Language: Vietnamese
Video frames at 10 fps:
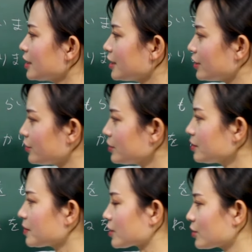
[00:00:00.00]
Nếu
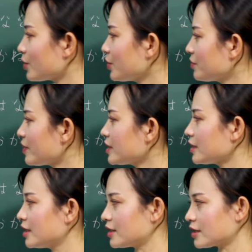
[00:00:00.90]
như mà tôi vay
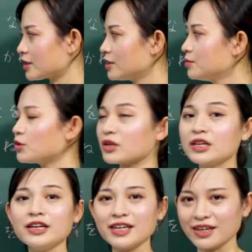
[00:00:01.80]
tiền từ một
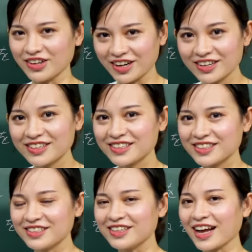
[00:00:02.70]
người nào đó,
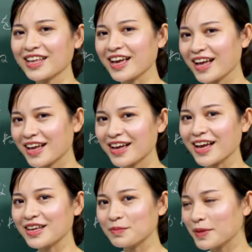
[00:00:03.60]
từ anh A,
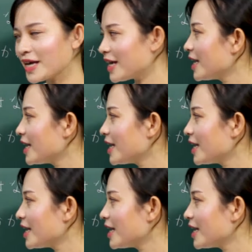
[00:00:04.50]
anh B,